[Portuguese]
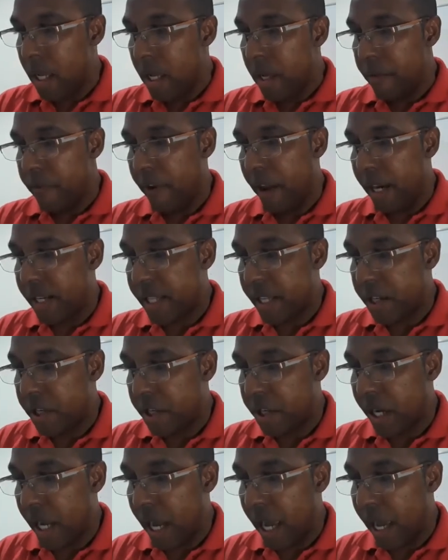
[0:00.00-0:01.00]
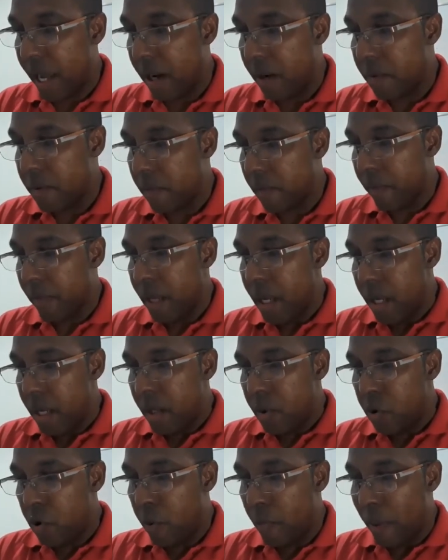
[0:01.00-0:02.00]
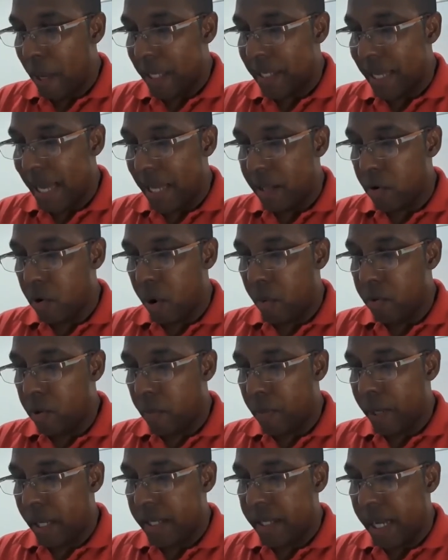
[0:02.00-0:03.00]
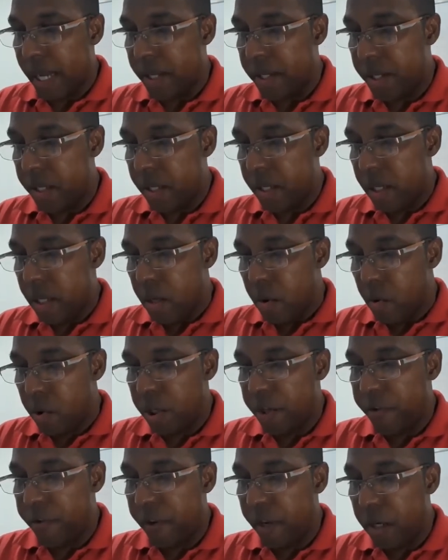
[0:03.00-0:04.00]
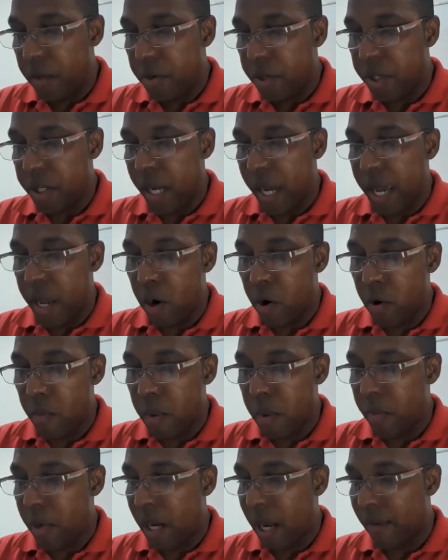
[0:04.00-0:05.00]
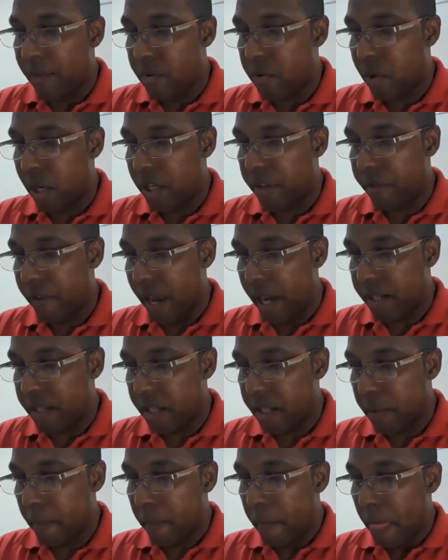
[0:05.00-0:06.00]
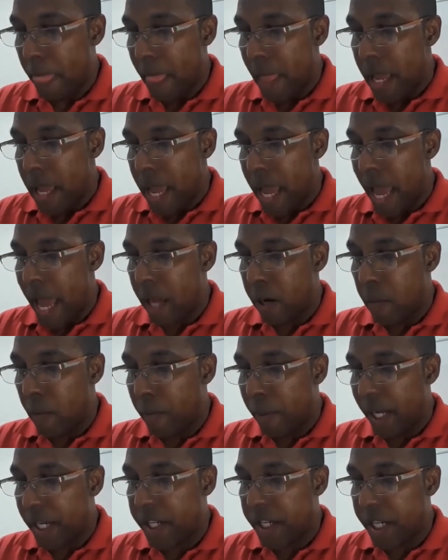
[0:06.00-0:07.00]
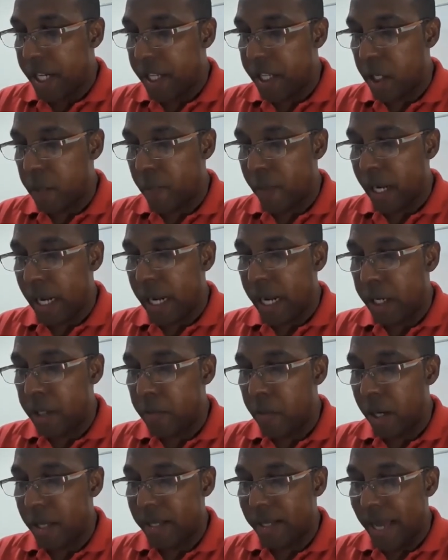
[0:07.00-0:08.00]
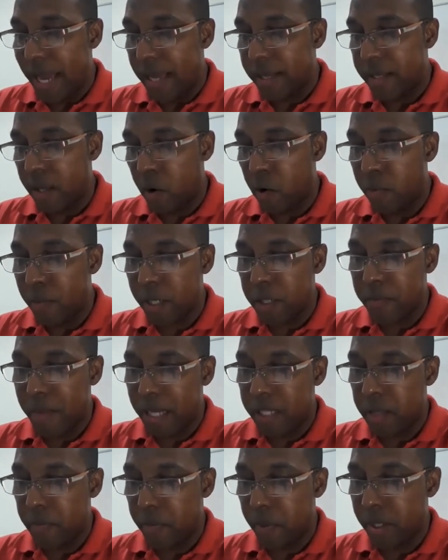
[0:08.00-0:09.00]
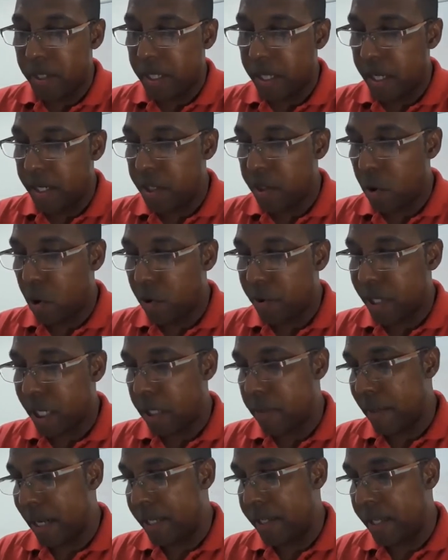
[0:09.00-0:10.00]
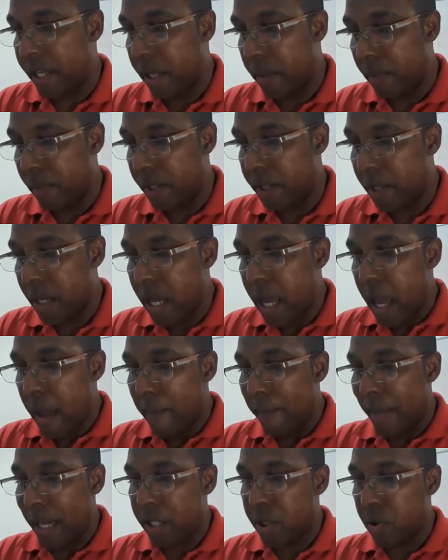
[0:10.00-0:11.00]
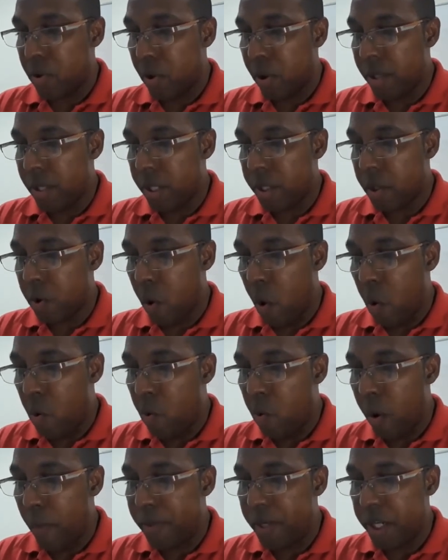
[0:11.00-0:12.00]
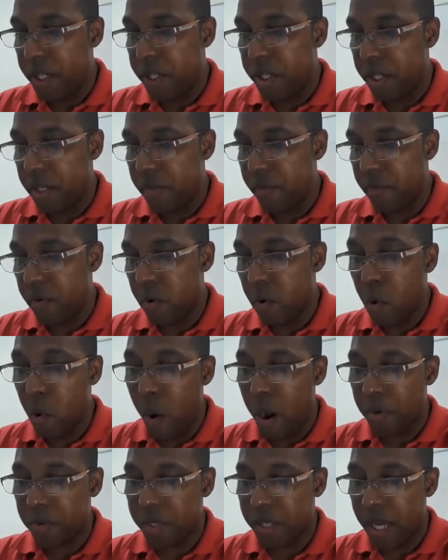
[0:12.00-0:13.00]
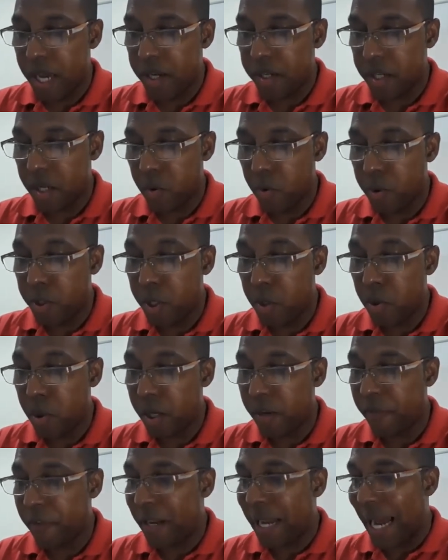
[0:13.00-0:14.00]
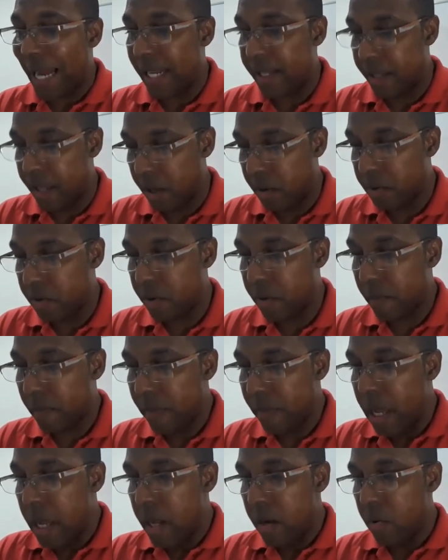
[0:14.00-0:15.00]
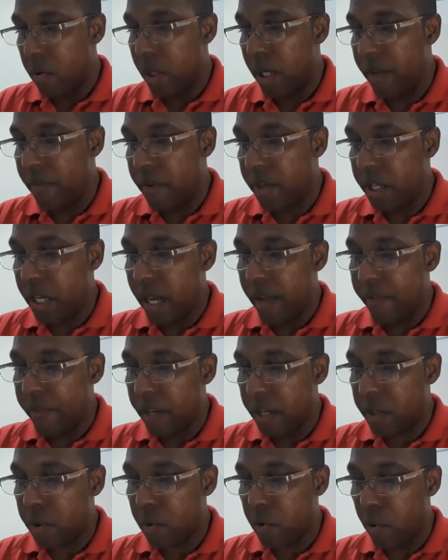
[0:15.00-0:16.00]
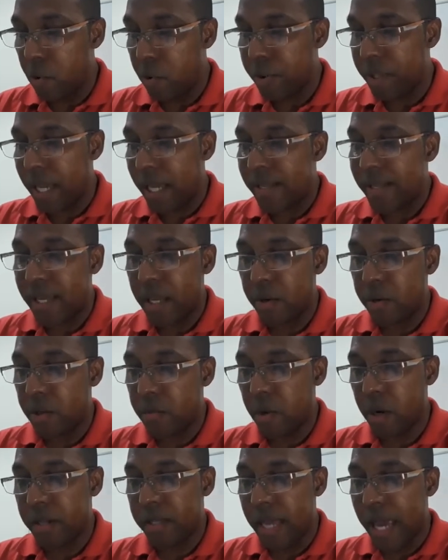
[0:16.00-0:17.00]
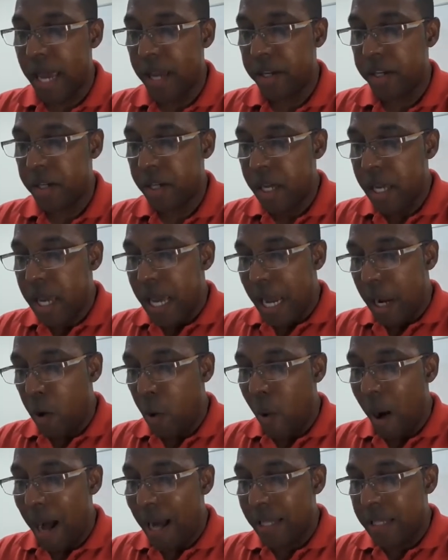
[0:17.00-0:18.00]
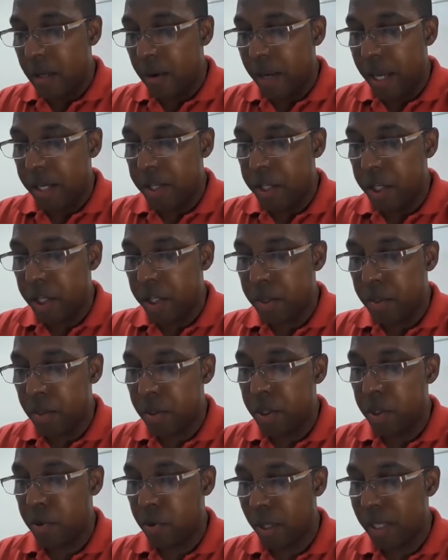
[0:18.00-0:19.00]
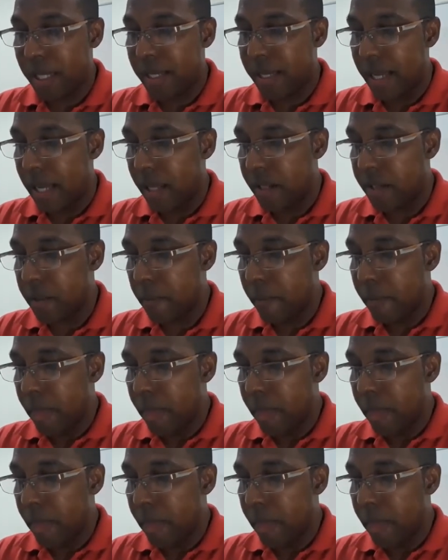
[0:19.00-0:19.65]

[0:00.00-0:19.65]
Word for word: Festas de Israel. No passado, como no presente, os filhos de Israel comemoravam suas festas. Eram prescritas pela lei de Moisés, algumas mais importantes, outras mais simples, mas todas com um objetivo, qual seja o de glorificar a Deus. O livro de Levítico, o terceiro de Moisés, guarda o registro de todas elas.